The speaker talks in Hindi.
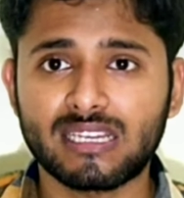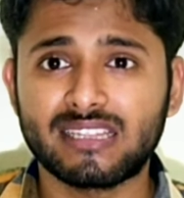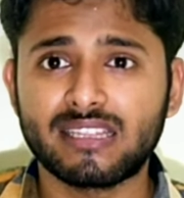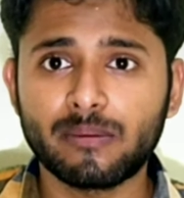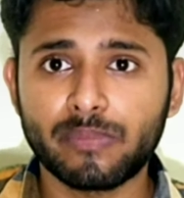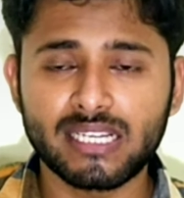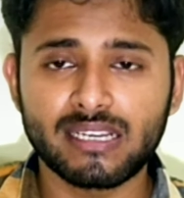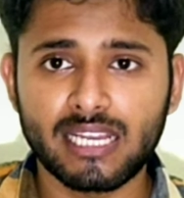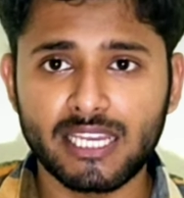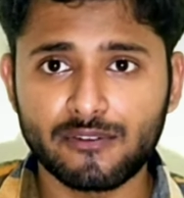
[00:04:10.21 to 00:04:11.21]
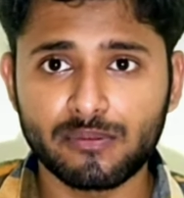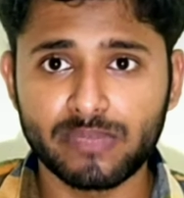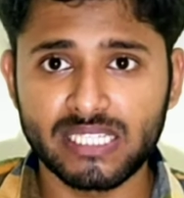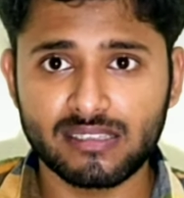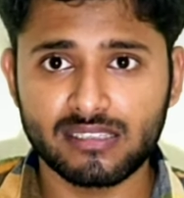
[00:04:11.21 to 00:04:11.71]
कितने मेडिकल
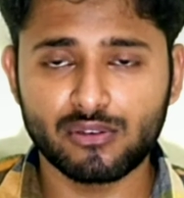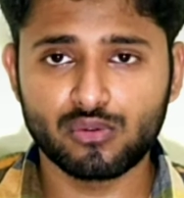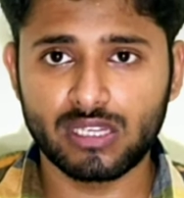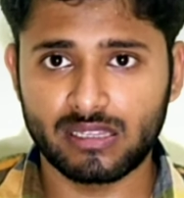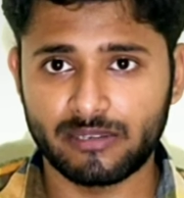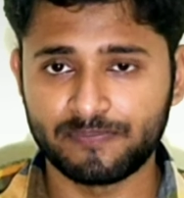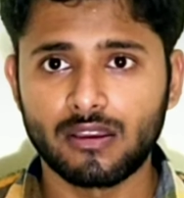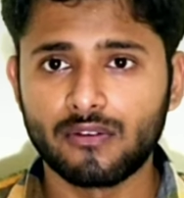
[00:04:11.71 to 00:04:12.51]
इक्विपमेंट्स की ज़रूरत है